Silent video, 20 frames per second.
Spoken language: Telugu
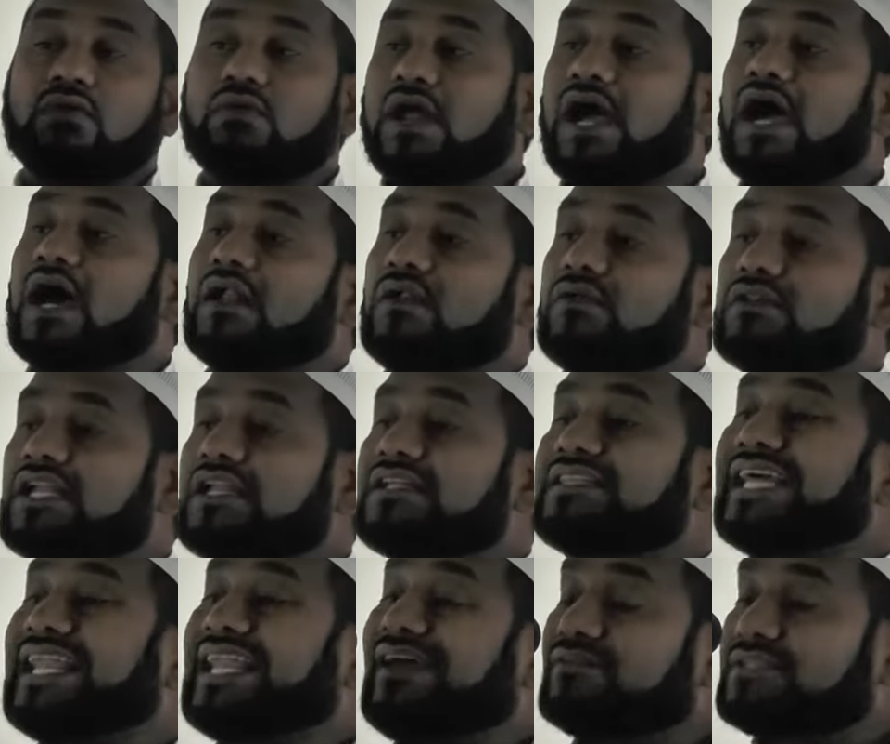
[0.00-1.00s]
ఖురాన్లో
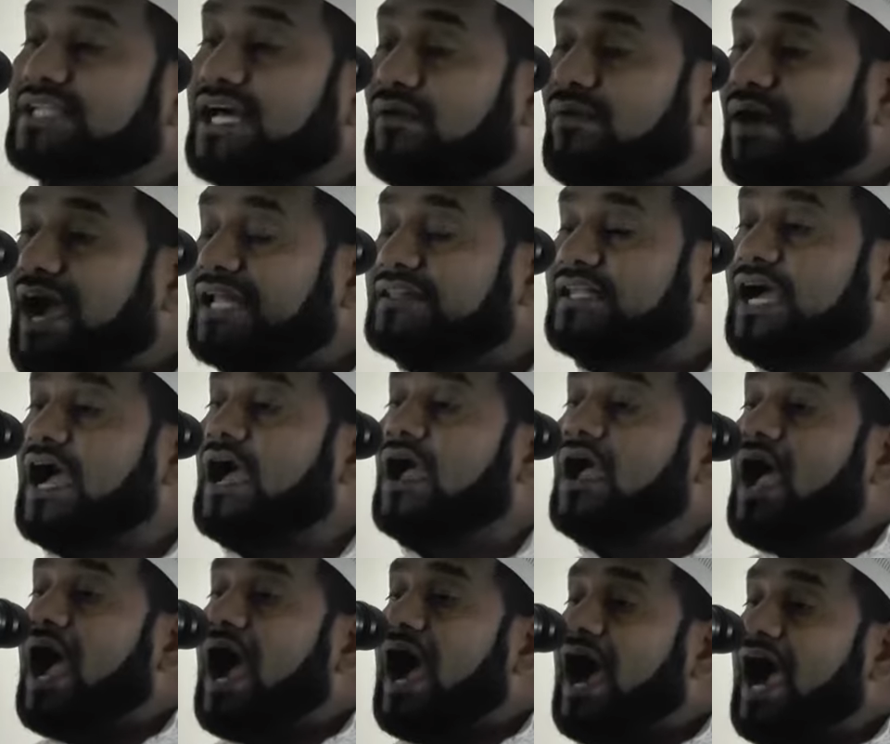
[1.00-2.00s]
తెలియ తర్వాత
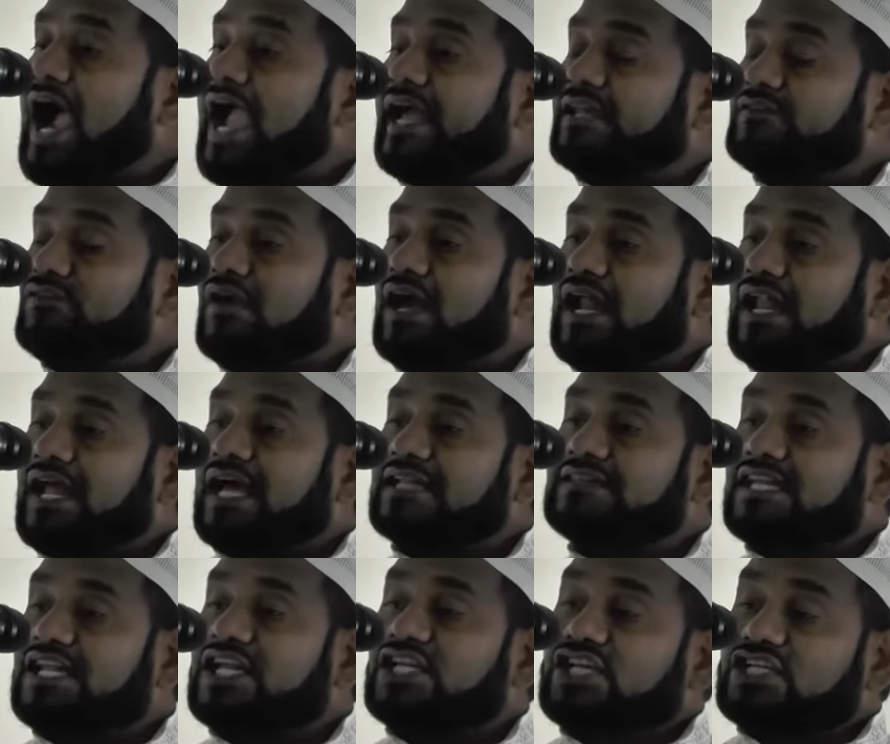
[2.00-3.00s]
ఆయతులు అల్లాహ్
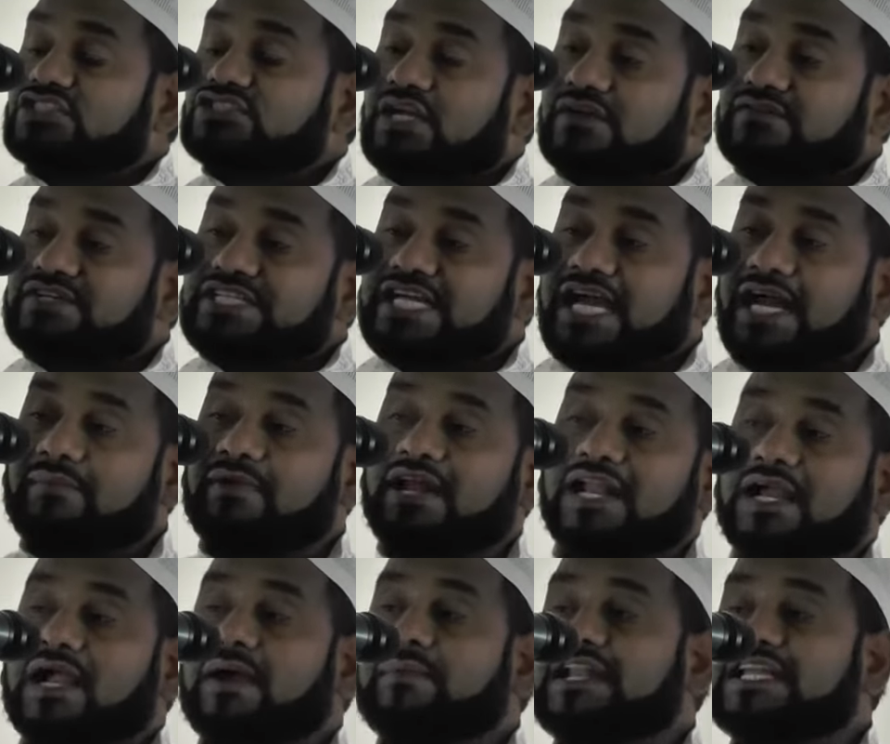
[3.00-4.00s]
తెలియజేస్తున్న విషయాన్ని
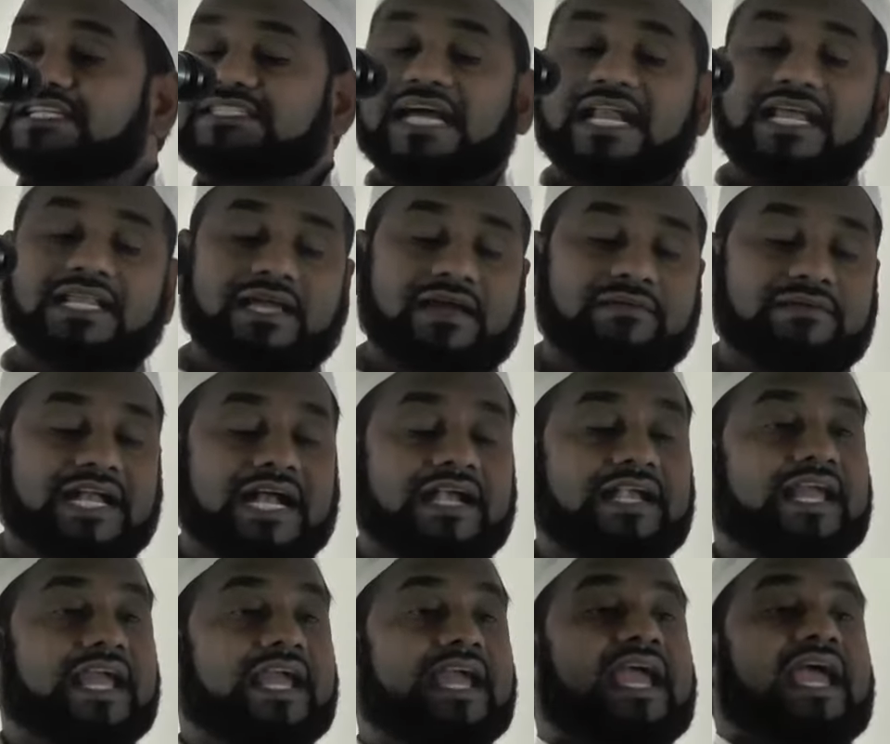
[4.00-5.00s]
మనం గమనించాలి
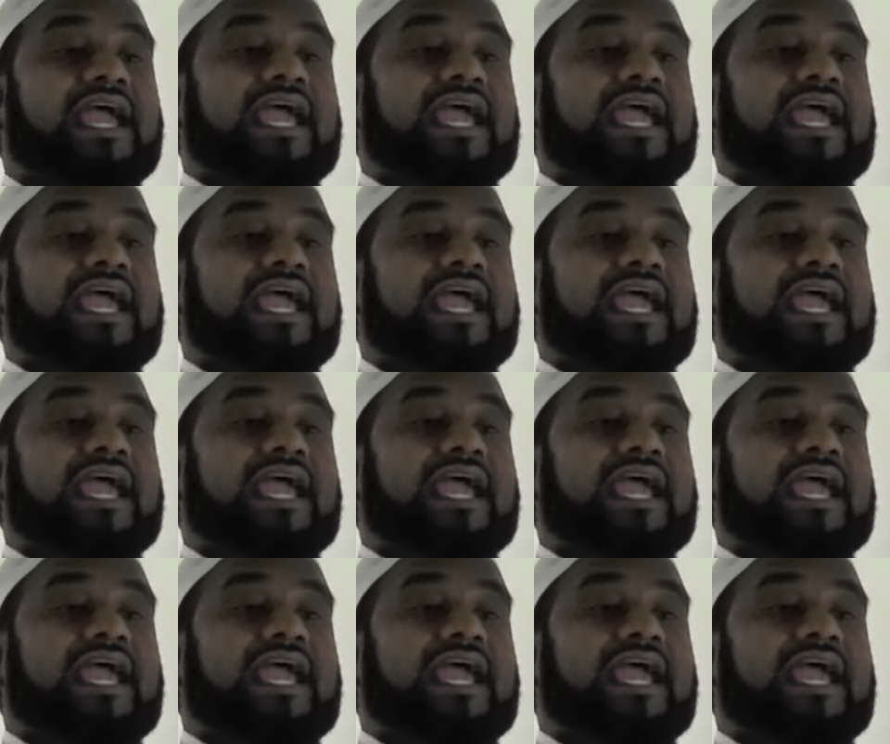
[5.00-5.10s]
అదేమిటంటే